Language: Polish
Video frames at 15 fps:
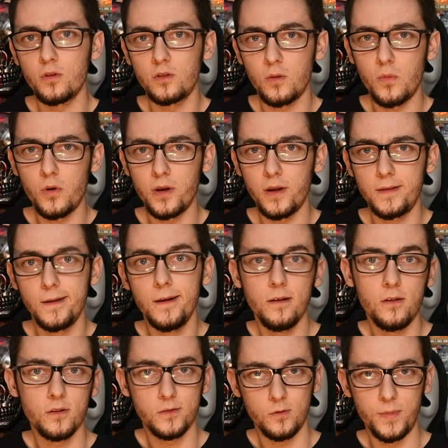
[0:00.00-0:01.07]
to moje
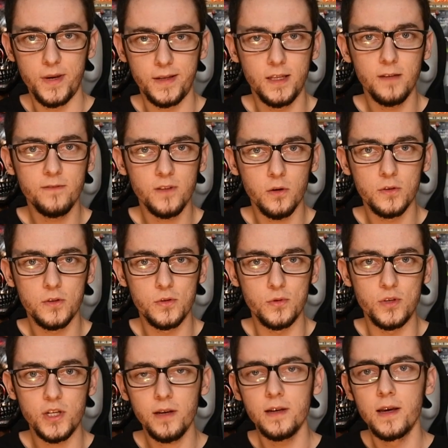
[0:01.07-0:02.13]
tylko subiektywne
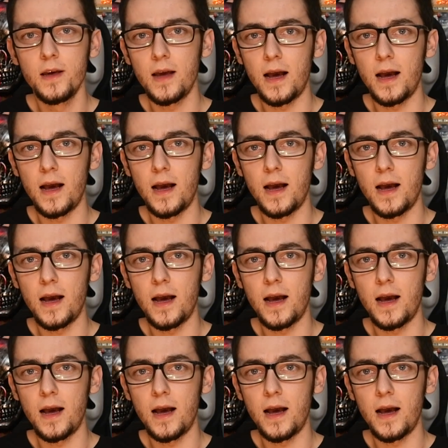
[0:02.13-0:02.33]
odczucie,